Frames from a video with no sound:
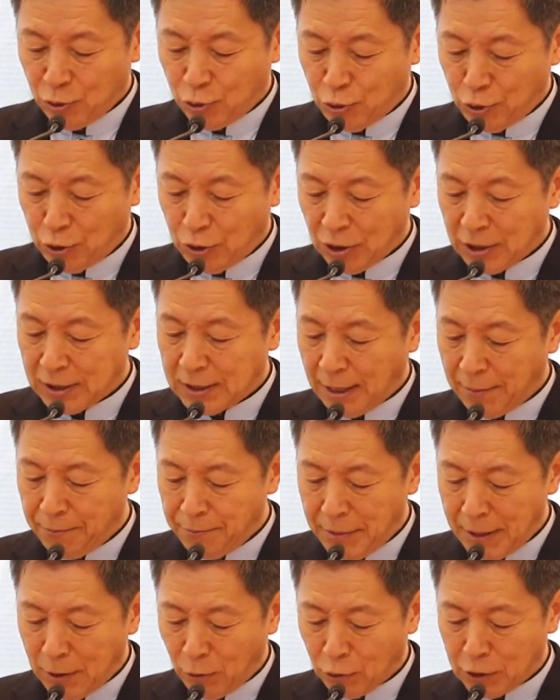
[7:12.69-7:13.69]
주전
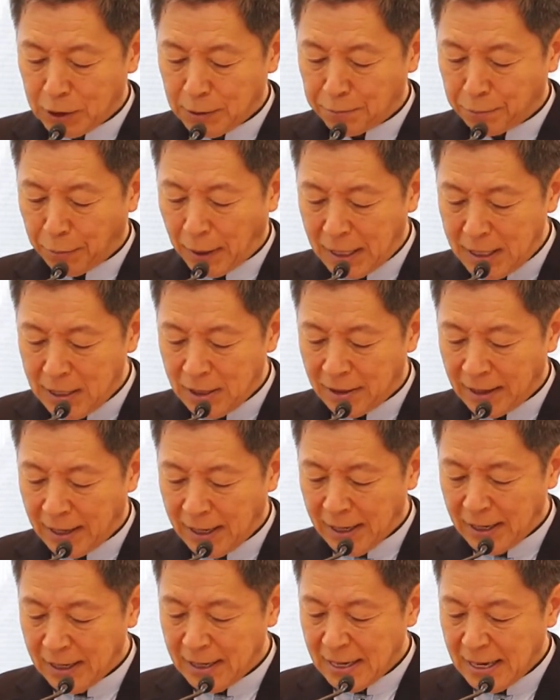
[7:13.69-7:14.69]

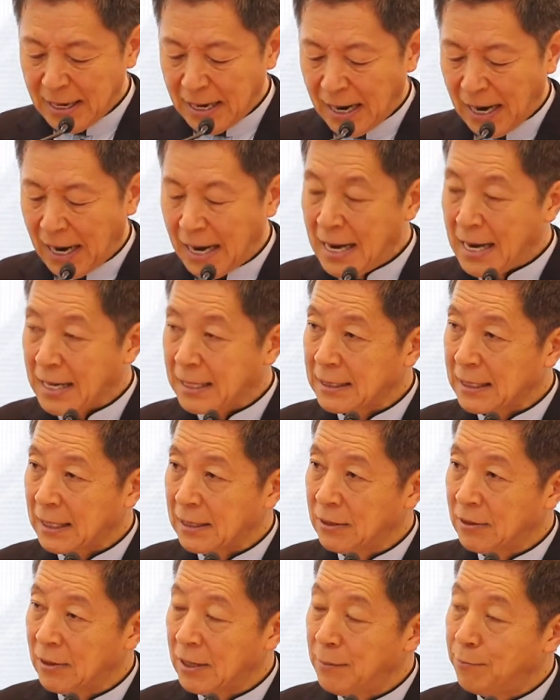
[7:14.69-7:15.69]
358년에
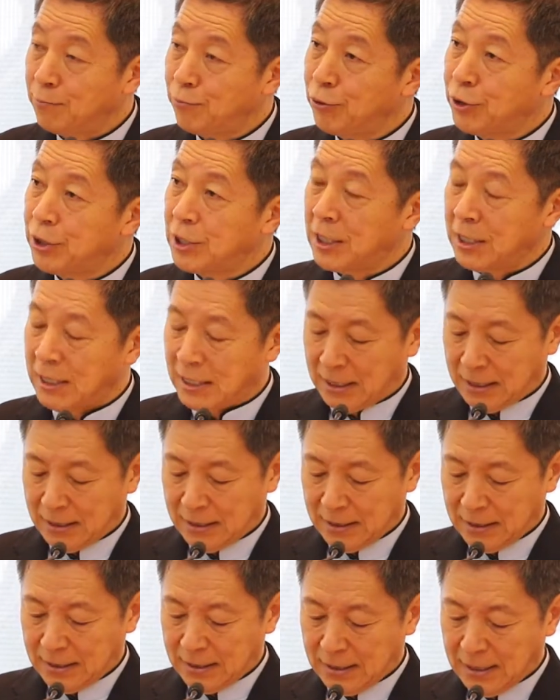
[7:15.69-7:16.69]
알렉산더의
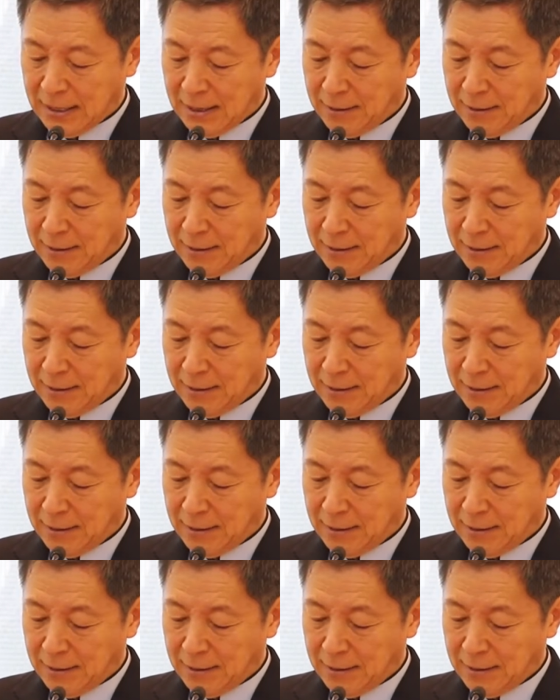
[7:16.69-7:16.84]
부친인